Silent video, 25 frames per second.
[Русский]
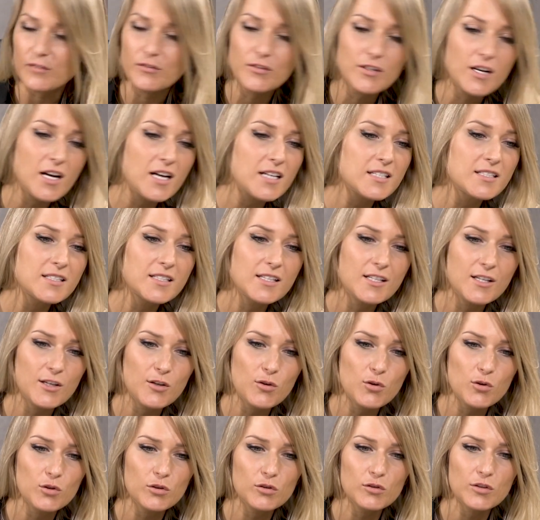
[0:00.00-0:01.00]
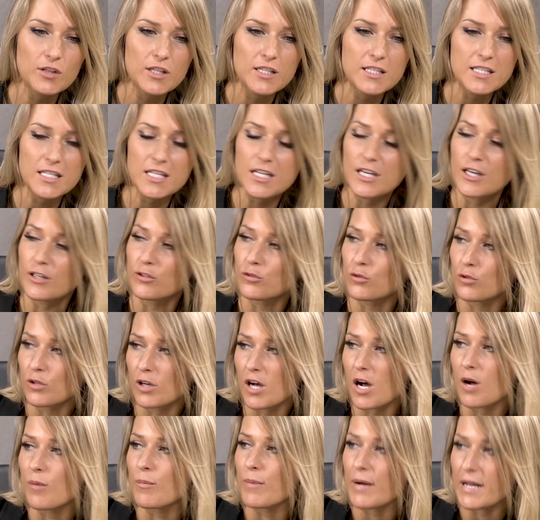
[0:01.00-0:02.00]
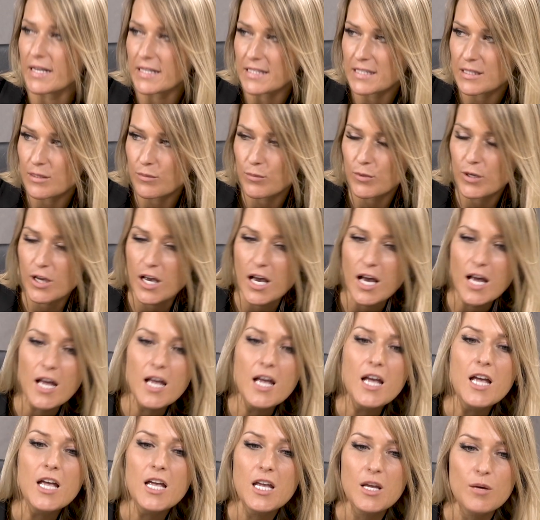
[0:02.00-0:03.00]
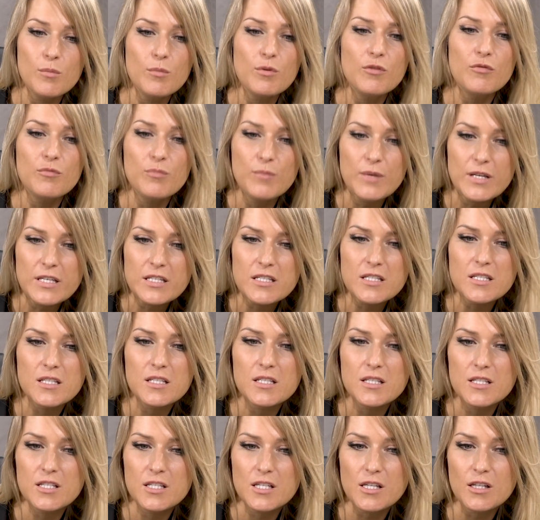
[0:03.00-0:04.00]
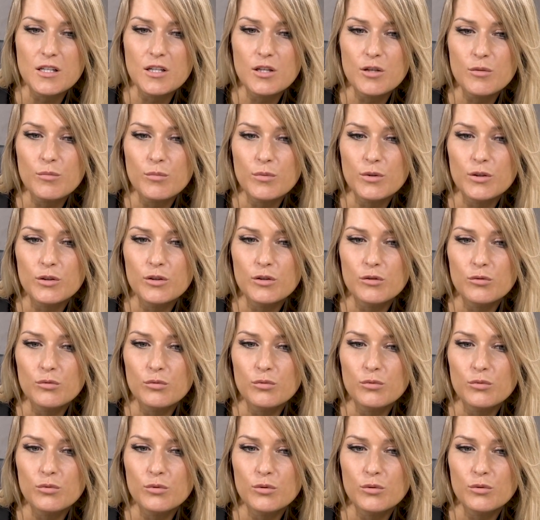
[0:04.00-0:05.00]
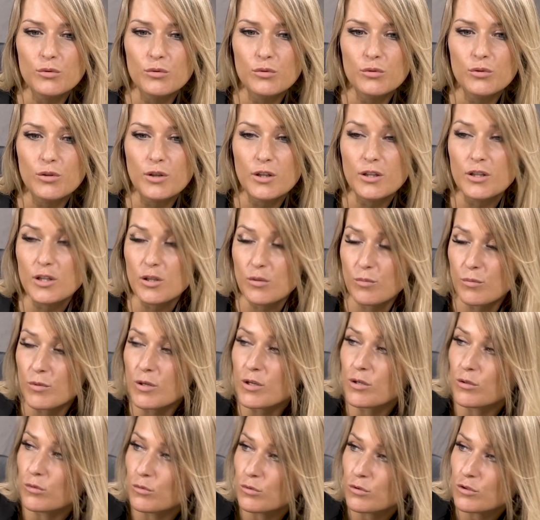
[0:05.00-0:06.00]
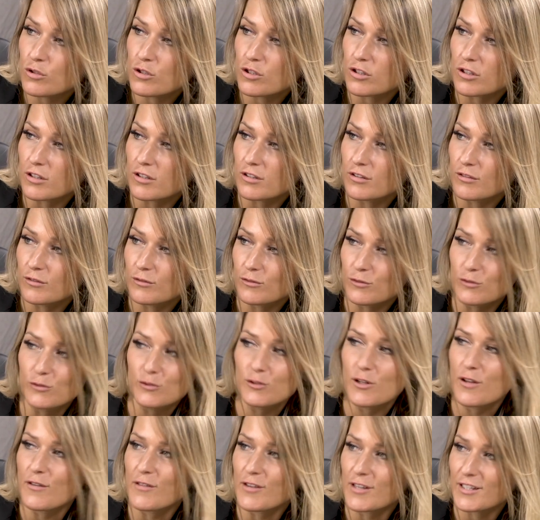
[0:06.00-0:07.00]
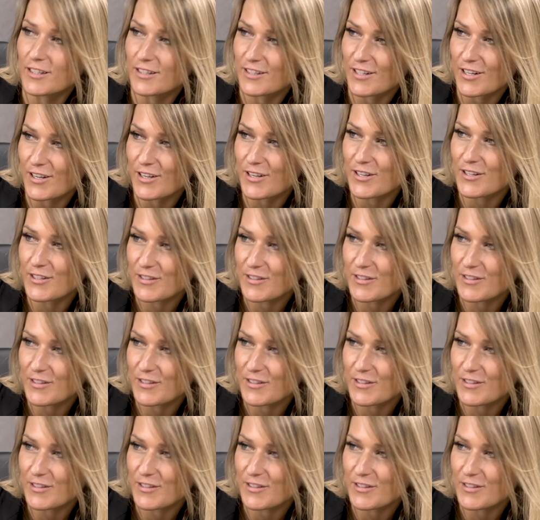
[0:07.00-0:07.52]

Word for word: разных регионах России, которые как моя семья, и мы вместе делаем эту, этот мир лучше. Ну, наверное, так.